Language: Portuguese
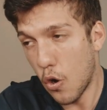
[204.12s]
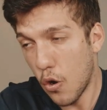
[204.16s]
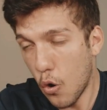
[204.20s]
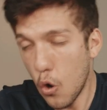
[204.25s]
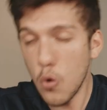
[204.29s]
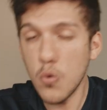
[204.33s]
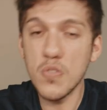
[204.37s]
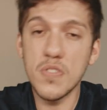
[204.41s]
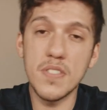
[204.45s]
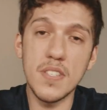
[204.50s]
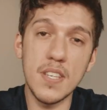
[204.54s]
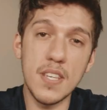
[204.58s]

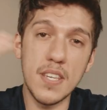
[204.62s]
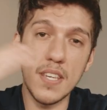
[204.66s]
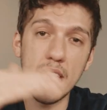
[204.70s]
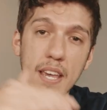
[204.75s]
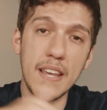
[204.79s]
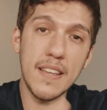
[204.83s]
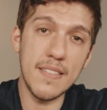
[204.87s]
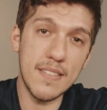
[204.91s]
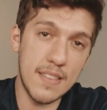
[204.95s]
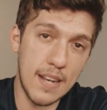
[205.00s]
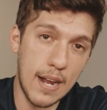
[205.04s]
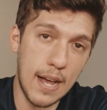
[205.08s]
conseguir
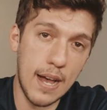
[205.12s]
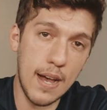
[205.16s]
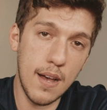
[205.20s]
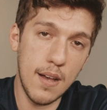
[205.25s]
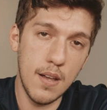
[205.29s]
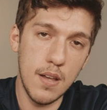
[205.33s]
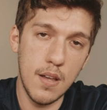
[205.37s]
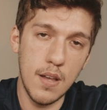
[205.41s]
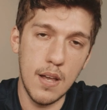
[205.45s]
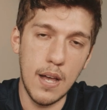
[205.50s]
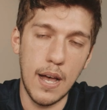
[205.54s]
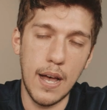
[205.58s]

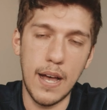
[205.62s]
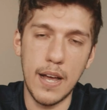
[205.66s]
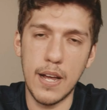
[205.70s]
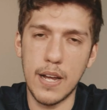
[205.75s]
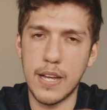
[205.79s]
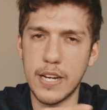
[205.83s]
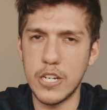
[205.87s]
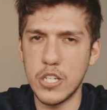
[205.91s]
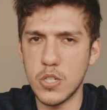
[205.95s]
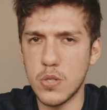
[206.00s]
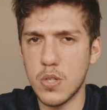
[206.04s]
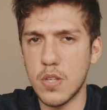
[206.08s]
entrar,
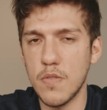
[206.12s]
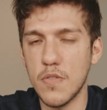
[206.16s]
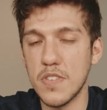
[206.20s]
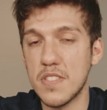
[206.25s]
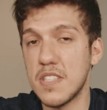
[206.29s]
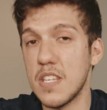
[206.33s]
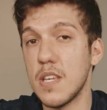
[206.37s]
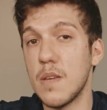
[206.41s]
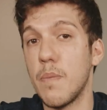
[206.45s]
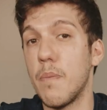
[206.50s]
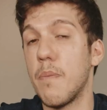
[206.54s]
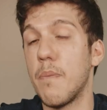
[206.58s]
acredito que você
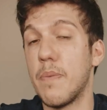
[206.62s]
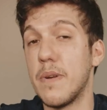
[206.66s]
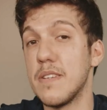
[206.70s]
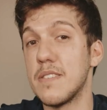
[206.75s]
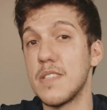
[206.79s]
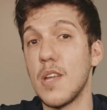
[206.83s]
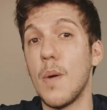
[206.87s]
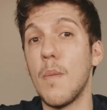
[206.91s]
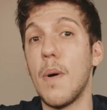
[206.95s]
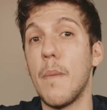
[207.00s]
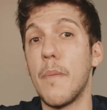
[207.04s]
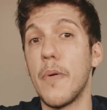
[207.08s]
tem que
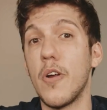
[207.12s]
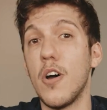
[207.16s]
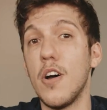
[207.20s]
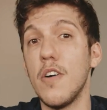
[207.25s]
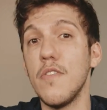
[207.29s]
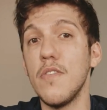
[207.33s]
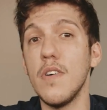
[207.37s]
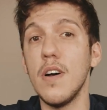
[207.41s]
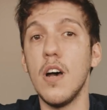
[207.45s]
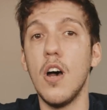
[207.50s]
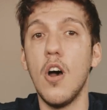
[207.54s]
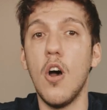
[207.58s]
prestar uma
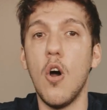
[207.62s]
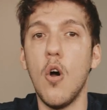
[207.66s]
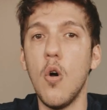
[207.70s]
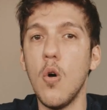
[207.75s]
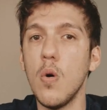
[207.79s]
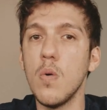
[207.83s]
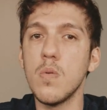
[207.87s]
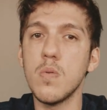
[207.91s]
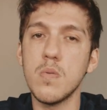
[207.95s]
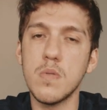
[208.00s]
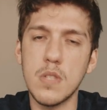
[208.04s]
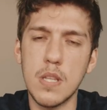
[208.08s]
prova,
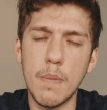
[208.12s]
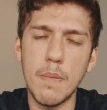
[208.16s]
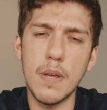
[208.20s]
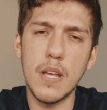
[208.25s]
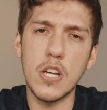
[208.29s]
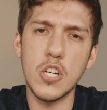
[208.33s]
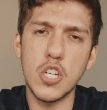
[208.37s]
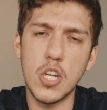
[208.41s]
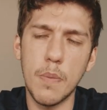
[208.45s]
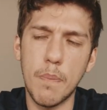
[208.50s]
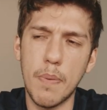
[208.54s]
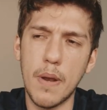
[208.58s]
ou também
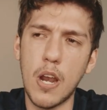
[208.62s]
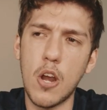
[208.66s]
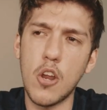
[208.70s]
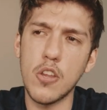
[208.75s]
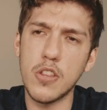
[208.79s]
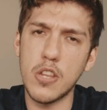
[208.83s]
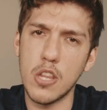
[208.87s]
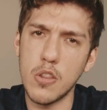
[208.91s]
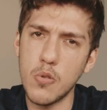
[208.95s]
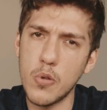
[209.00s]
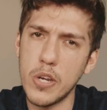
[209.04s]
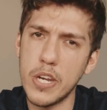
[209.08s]
acho que pela
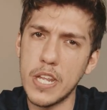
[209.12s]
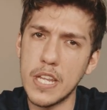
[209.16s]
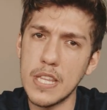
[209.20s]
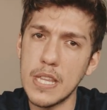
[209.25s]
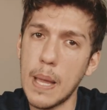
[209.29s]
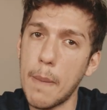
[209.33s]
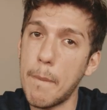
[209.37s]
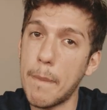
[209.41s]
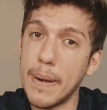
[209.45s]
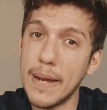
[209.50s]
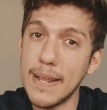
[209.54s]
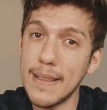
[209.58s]
nota do Enem
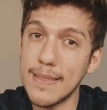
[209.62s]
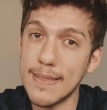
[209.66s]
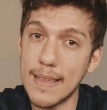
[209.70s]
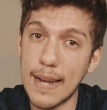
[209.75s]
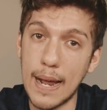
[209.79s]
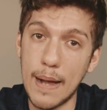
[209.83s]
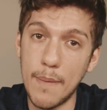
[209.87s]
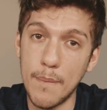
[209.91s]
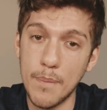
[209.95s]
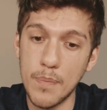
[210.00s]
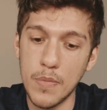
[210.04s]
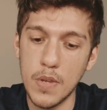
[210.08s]
dá para
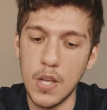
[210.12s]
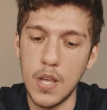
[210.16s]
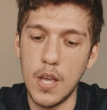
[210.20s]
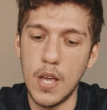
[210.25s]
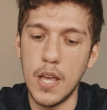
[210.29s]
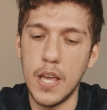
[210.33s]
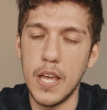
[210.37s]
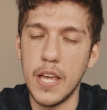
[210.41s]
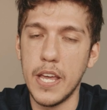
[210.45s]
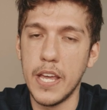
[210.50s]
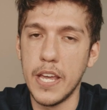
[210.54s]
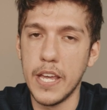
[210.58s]
entrar.
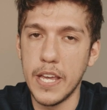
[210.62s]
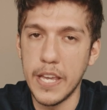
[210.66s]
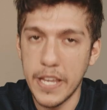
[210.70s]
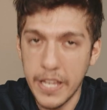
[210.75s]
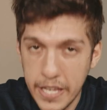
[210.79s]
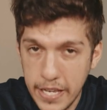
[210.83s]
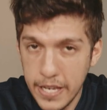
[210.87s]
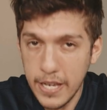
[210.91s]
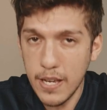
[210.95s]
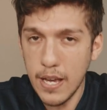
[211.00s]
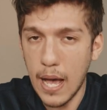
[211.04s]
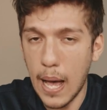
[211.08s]

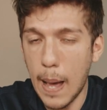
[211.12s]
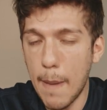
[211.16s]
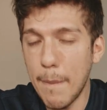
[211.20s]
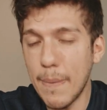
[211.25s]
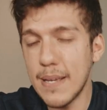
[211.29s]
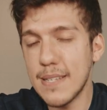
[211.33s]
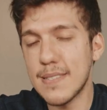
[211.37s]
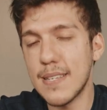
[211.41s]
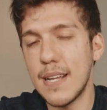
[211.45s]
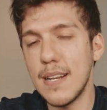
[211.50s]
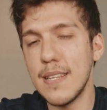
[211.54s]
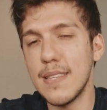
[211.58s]
E a
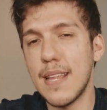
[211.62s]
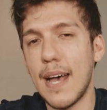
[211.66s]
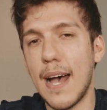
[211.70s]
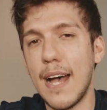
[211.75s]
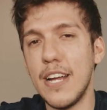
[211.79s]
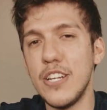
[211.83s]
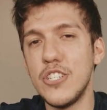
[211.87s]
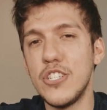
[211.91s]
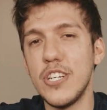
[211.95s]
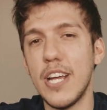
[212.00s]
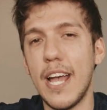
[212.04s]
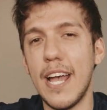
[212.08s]

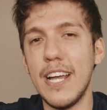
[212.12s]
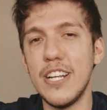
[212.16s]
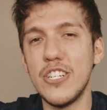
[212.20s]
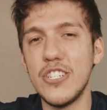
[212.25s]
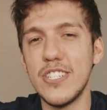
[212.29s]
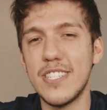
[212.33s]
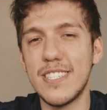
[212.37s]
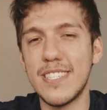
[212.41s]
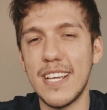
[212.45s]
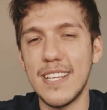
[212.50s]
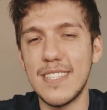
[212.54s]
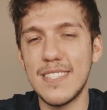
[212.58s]
mensalidade é de
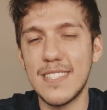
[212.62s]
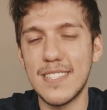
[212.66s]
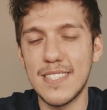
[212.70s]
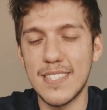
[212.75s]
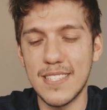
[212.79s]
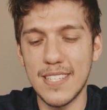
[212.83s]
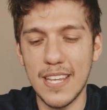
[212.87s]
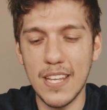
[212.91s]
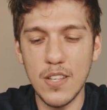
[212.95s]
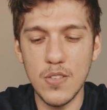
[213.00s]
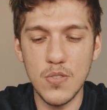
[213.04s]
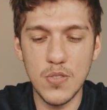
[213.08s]

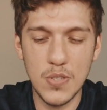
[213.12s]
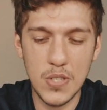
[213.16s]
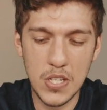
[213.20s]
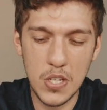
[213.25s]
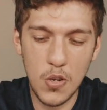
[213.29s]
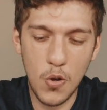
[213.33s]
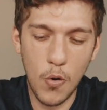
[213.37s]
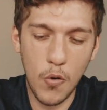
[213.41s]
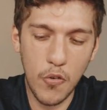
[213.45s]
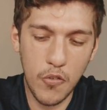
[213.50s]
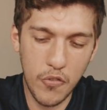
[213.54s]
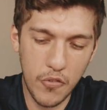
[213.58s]

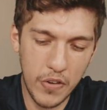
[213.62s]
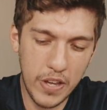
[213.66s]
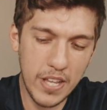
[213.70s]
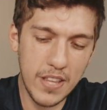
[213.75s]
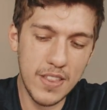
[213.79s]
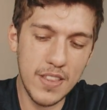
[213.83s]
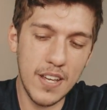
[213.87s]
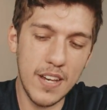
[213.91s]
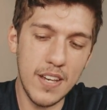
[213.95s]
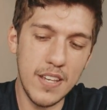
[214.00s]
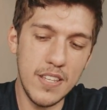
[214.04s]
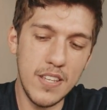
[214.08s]

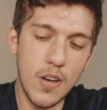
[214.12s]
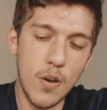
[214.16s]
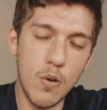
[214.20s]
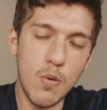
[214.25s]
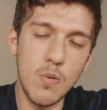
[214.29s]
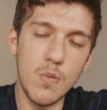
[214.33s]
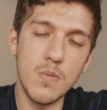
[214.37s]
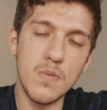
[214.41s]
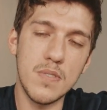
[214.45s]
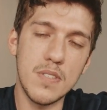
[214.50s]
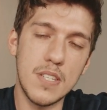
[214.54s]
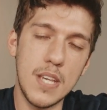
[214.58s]
790 e
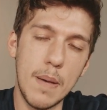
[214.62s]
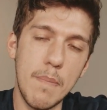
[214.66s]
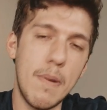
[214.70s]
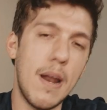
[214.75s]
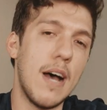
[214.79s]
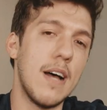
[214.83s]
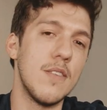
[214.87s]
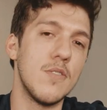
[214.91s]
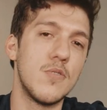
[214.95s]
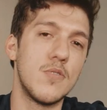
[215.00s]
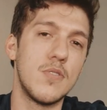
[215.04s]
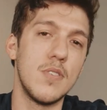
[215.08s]
alguns
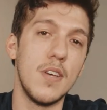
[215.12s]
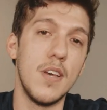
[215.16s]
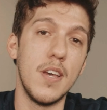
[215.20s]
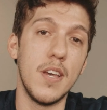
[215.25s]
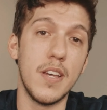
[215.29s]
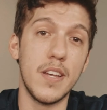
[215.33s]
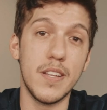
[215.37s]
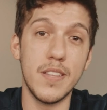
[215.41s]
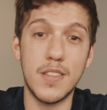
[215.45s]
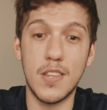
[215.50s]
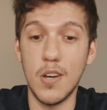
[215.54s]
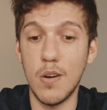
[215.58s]
quebrados.
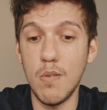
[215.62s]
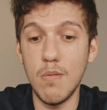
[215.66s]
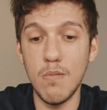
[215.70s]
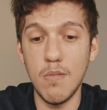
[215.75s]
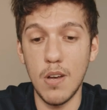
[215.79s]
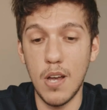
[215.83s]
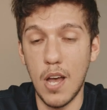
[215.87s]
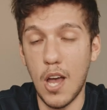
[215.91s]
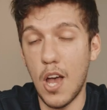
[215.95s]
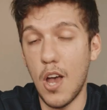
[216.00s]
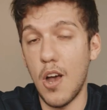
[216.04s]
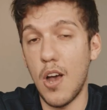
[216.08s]

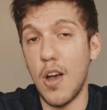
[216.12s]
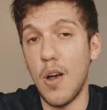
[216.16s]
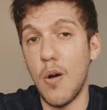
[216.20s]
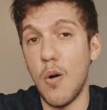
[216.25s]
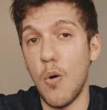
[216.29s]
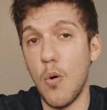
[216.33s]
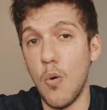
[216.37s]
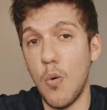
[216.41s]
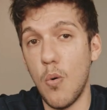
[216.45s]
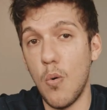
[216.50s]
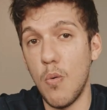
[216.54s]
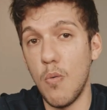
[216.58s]
Então,
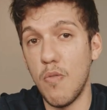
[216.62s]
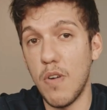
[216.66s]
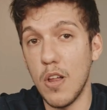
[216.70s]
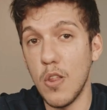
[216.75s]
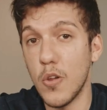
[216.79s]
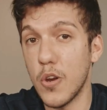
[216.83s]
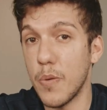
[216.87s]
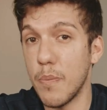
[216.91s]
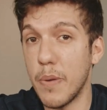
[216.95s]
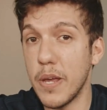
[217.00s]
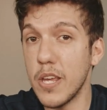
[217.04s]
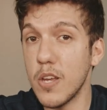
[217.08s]
é um
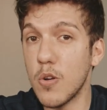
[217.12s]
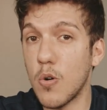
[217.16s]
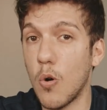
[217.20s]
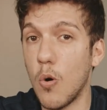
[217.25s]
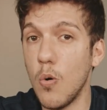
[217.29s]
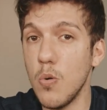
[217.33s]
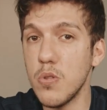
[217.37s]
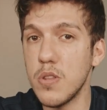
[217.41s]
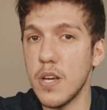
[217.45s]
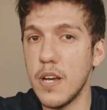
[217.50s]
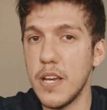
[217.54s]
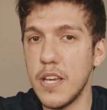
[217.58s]
valor bem em
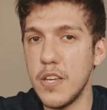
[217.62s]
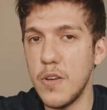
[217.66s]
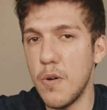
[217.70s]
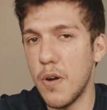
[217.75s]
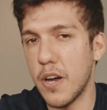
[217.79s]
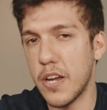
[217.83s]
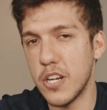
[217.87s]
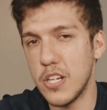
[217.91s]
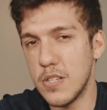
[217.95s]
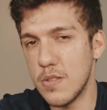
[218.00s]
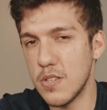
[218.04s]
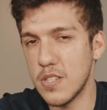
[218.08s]
conta. Eu
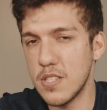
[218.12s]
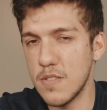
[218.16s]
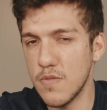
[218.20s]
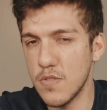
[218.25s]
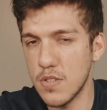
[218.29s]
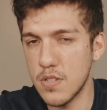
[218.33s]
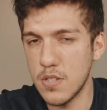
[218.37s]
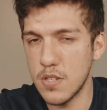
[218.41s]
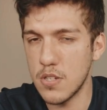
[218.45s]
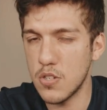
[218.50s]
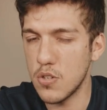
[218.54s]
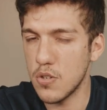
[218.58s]
acredito que se
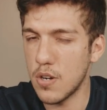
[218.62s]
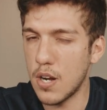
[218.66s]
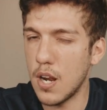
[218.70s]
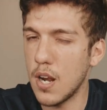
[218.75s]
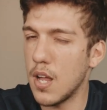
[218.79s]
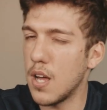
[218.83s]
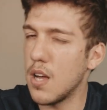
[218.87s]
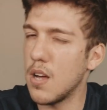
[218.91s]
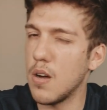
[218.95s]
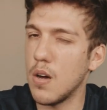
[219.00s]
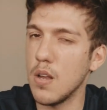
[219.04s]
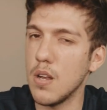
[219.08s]
você chorar
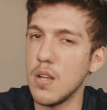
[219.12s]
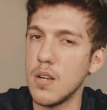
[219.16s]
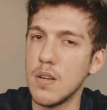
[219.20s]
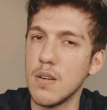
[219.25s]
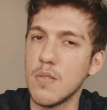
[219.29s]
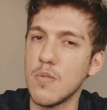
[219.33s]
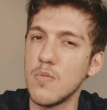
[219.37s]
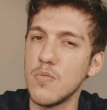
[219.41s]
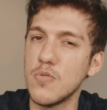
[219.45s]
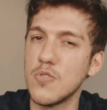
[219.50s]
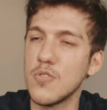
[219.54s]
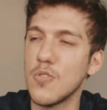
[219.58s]
lá, rola
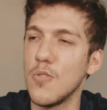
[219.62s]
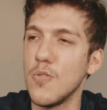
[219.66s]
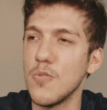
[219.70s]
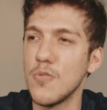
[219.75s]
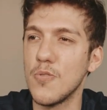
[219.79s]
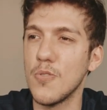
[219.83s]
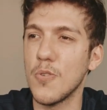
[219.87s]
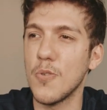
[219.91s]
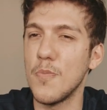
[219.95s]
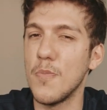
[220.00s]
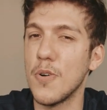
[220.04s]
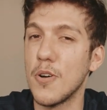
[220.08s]
um
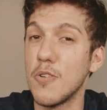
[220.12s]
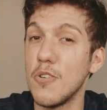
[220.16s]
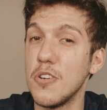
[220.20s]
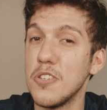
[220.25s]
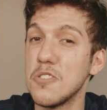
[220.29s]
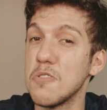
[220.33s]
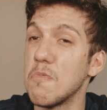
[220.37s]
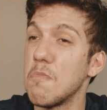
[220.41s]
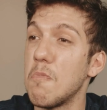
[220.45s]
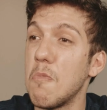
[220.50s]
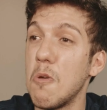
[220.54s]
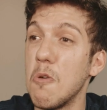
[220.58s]
desconto, alguma
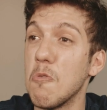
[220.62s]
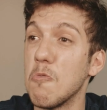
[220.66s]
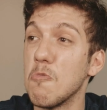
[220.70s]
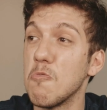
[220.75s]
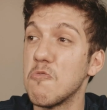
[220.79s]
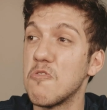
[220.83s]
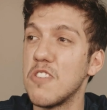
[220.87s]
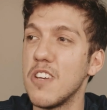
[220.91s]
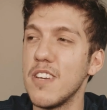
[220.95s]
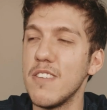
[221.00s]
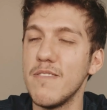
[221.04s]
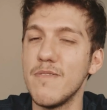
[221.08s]
coisa. Eu não
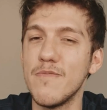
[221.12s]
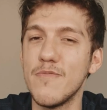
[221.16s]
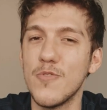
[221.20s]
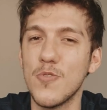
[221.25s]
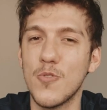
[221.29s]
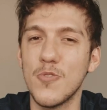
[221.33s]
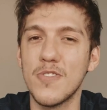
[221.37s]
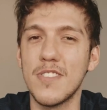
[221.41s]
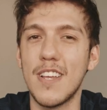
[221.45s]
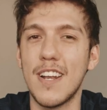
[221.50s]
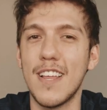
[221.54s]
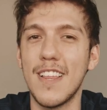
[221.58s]
sei, não
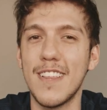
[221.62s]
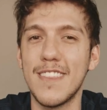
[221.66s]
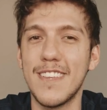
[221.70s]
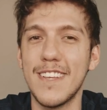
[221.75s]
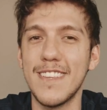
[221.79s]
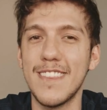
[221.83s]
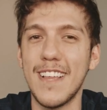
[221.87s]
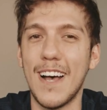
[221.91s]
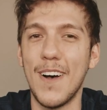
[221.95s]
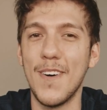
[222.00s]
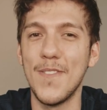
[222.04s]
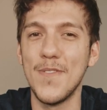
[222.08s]
custará
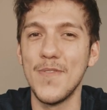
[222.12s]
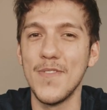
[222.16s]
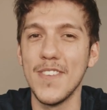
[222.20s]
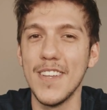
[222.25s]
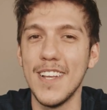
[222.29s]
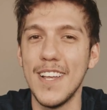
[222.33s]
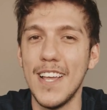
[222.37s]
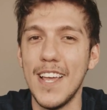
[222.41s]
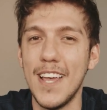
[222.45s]
tentar.